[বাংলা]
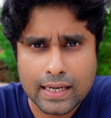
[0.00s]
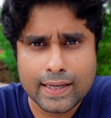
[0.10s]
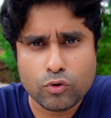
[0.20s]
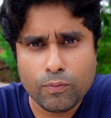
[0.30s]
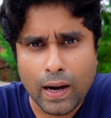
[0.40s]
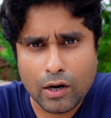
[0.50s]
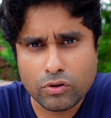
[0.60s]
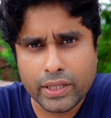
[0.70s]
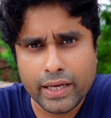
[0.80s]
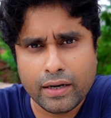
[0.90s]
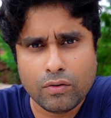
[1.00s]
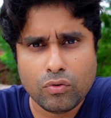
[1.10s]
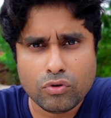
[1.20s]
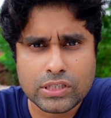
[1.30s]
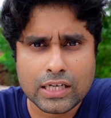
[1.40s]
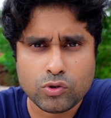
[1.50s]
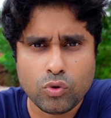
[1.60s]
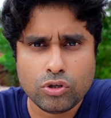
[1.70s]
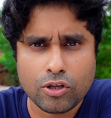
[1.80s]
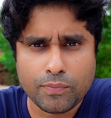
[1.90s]
কিন্তু ভারতের কোনো স্বাস্থ্য
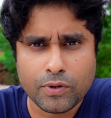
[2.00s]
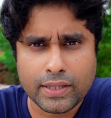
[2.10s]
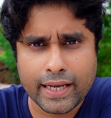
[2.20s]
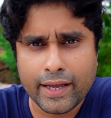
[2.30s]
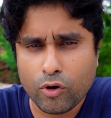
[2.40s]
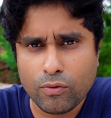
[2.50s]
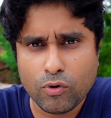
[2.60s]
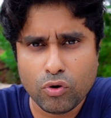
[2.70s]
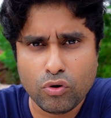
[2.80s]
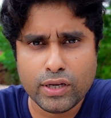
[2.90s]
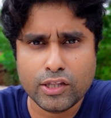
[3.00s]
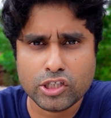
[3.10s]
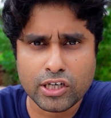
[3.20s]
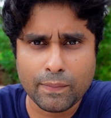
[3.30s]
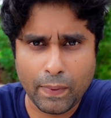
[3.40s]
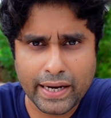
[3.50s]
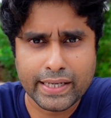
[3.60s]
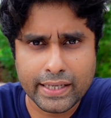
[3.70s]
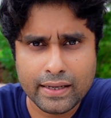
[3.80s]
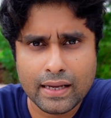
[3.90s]
অধিদপ্তর থেকে এরকম কোনো নির্দেশনা
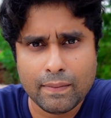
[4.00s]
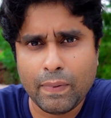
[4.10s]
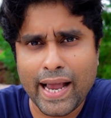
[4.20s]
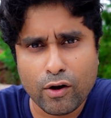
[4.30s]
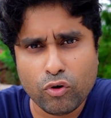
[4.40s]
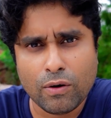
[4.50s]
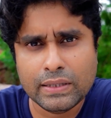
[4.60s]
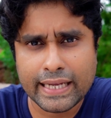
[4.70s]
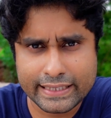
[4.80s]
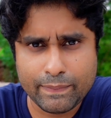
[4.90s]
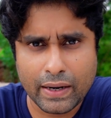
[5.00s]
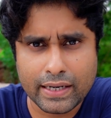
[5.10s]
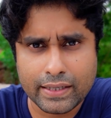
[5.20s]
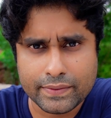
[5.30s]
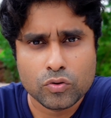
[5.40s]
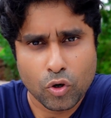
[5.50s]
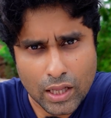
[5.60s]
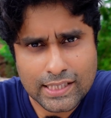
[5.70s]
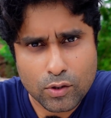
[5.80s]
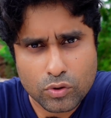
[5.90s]
পাইনি বা এখনও আমি দেখতে পারিনি
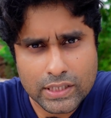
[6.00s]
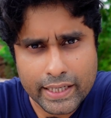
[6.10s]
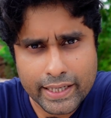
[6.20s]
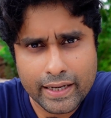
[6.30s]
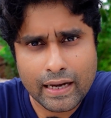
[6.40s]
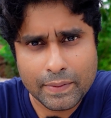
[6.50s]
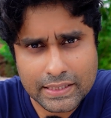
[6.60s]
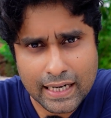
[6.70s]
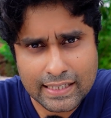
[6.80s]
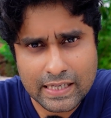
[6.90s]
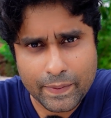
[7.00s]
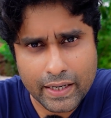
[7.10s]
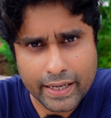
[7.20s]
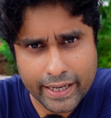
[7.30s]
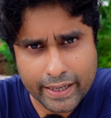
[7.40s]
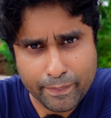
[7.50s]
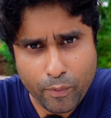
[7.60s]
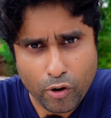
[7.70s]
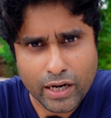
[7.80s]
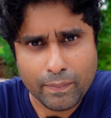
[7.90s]
থোড়া সা রোগ যাইয়ে আমি জানে সে পেলে এক
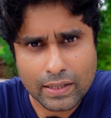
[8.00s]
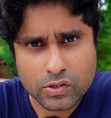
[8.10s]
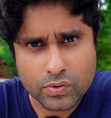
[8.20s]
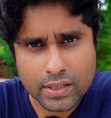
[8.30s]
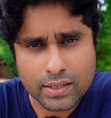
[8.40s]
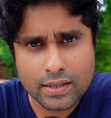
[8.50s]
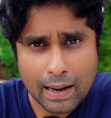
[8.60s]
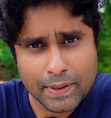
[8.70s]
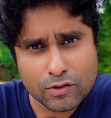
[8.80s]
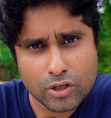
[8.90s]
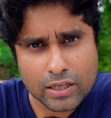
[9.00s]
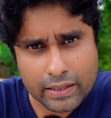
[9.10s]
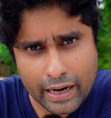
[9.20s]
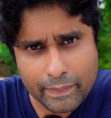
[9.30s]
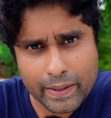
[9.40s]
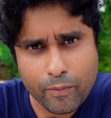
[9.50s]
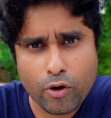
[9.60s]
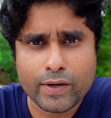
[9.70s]
ইম্পর্টেন্ট বাদ শুনিয়ে আমি কিন্তু একটা ট্রাভেল ব্লগ